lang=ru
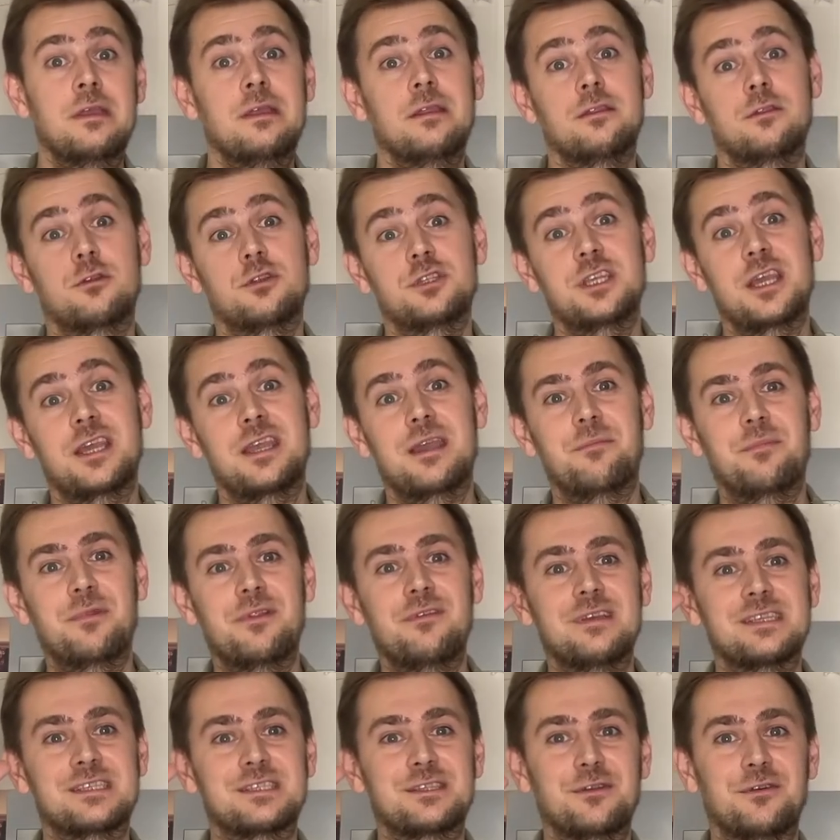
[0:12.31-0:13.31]
Друзья, я
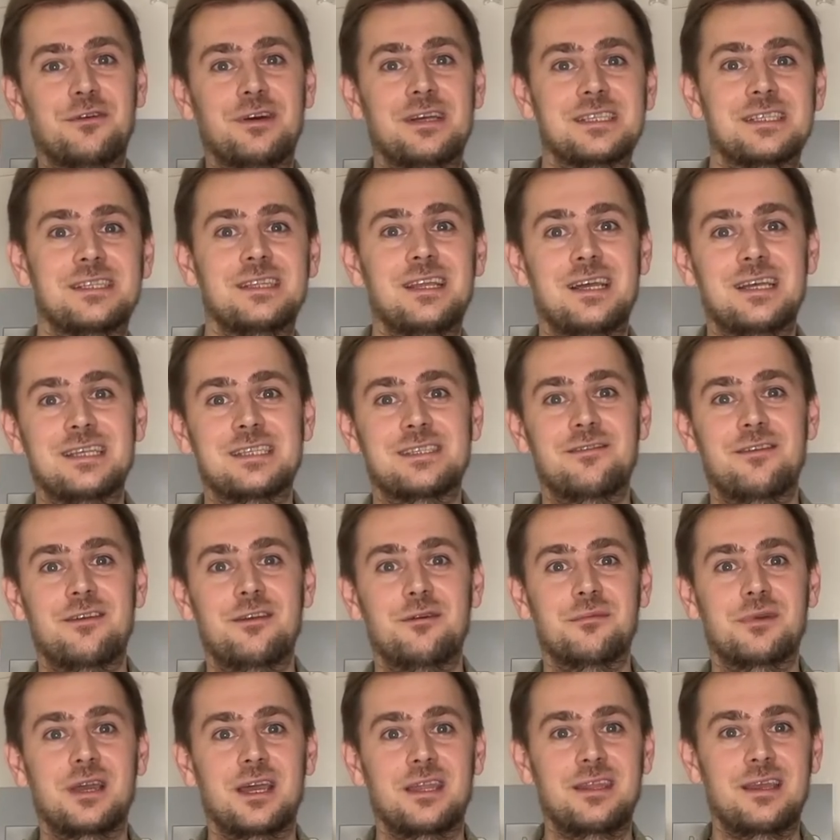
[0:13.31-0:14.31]
приветствую вас на
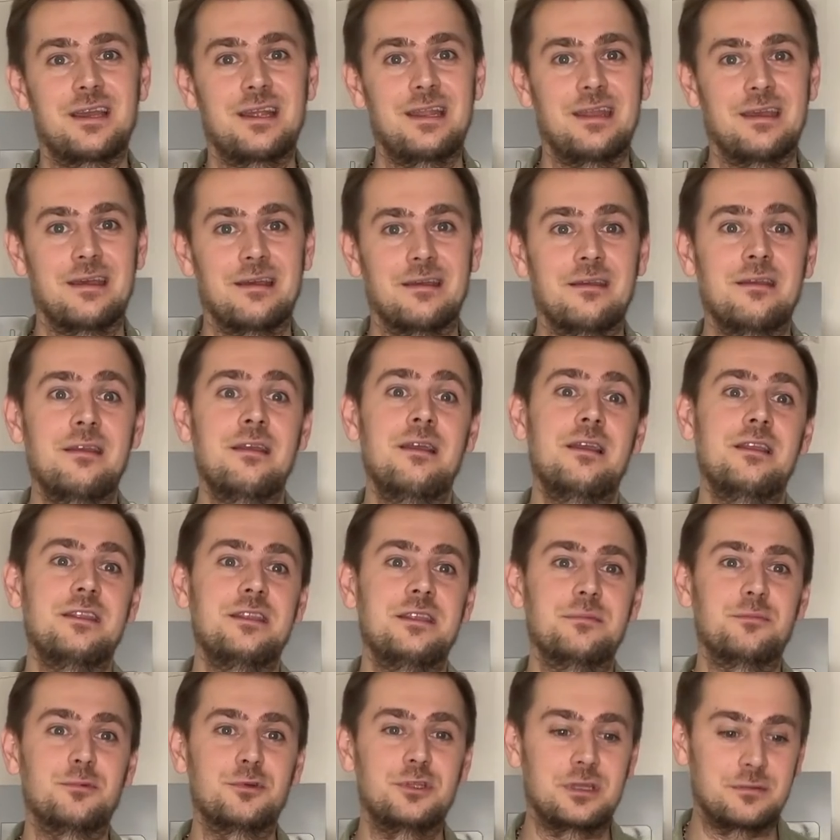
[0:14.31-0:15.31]
своем канале. Не
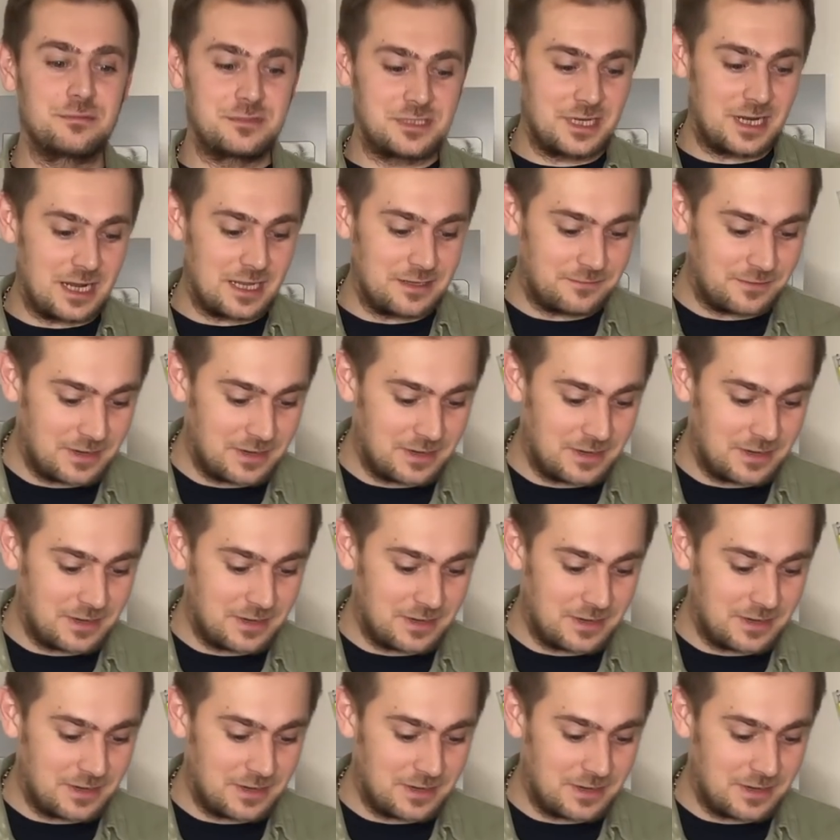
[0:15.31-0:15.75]
будем терять